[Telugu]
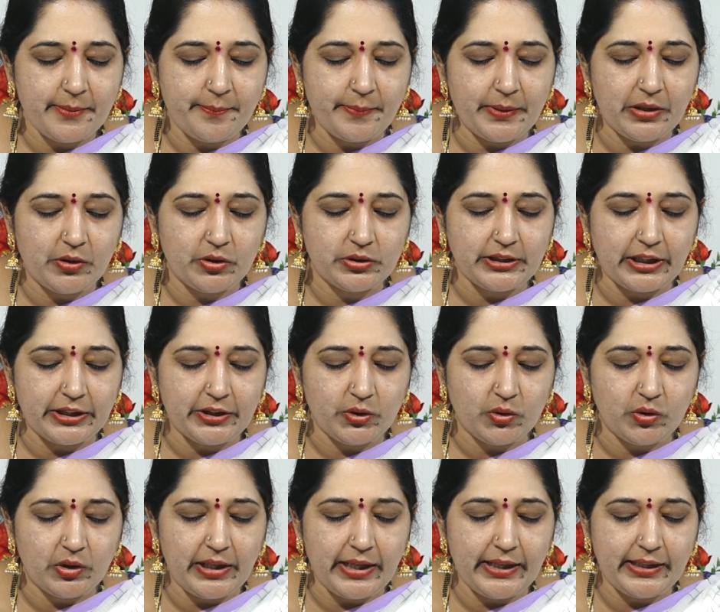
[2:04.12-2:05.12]
దెబ్బలకు
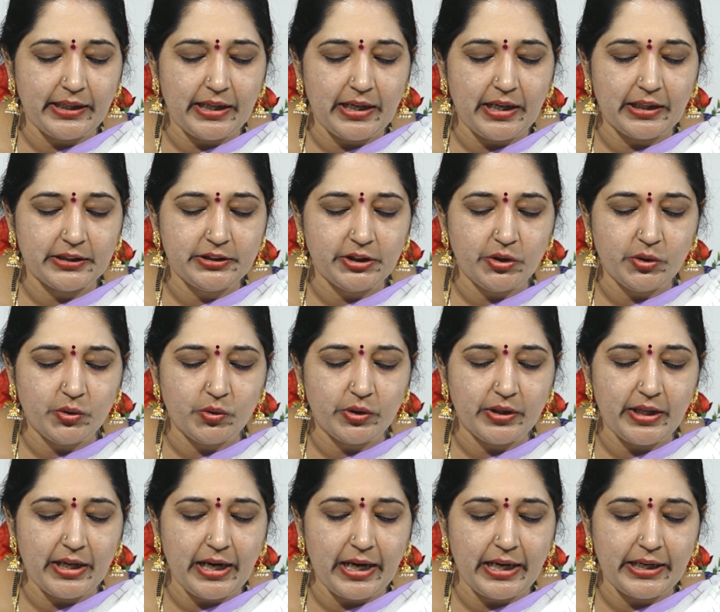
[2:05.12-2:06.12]
తట్టుకోలేక అతడు
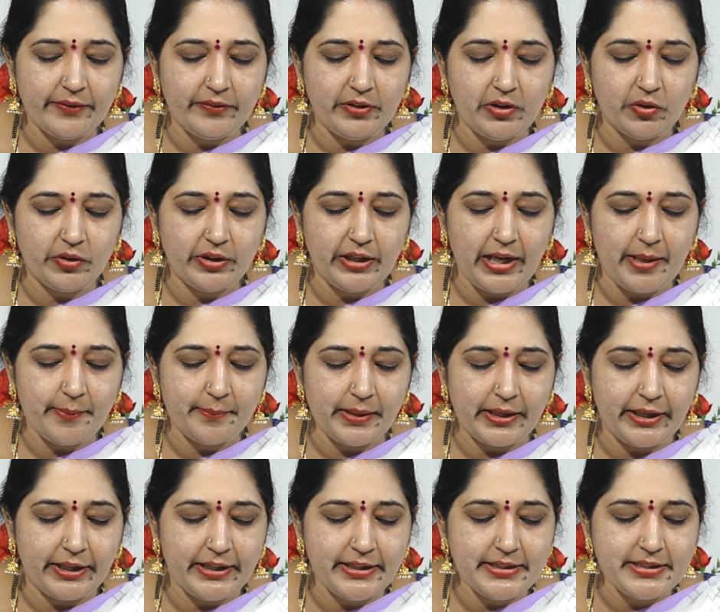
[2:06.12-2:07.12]
కూడా అడవిలోనే
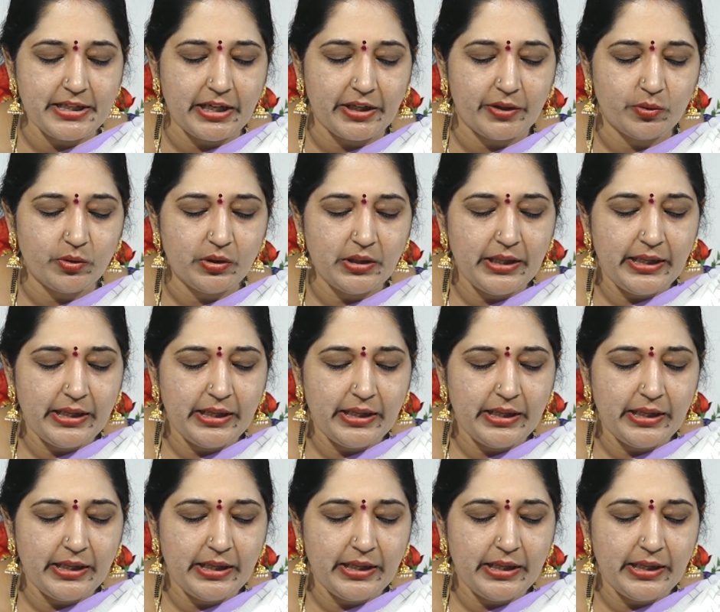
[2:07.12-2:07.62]
మరణించాడు